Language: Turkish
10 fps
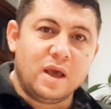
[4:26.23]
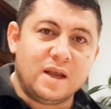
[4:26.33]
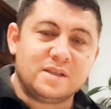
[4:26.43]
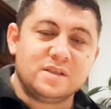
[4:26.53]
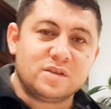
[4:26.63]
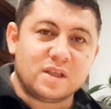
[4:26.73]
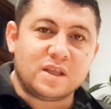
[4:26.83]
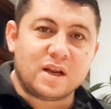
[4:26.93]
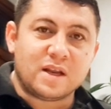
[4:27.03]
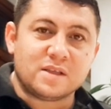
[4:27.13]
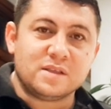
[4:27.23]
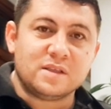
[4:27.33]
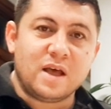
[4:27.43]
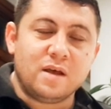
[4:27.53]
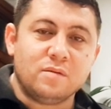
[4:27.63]
Ersin Tatar
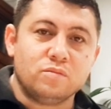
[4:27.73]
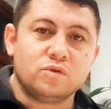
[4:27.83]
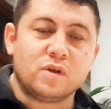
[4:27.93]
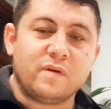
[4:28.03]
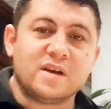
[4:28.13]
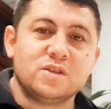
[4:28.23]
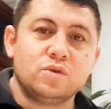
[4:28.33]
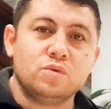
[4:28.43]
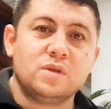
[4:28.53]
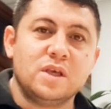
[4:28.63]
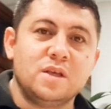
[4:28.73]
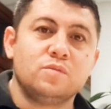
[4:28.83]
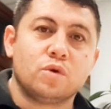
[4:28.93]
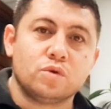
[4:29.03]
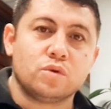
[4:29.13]
arasında Mustafa Akıncı
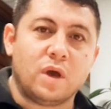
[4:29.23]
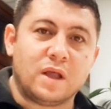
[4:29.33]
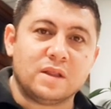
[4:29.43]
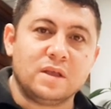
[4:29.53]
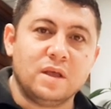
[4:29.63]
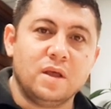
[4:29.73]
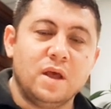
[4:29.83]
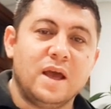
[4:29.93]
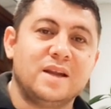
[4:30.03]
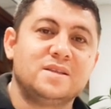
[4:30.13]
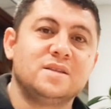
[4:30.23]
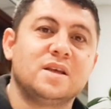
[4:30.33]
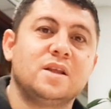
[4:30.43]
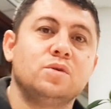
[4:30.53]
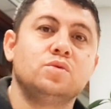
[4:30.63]
%29 oy aldı. Ersin
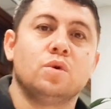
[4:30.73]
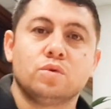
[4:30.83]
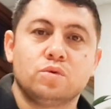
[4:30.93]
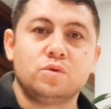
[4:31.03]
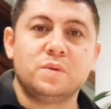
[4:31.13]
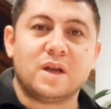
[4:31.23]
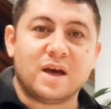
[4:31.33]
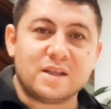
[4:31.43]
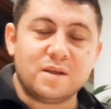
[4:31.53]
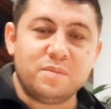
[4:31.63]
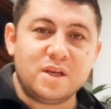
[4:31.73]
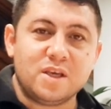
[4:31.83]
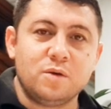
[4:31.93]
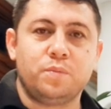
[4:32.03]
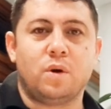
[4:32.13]
Tatar %31 arada
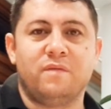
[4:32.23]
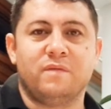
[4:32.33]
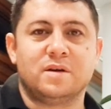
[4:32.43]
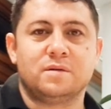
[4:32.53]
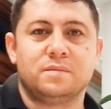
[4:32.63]
1-2 puan var.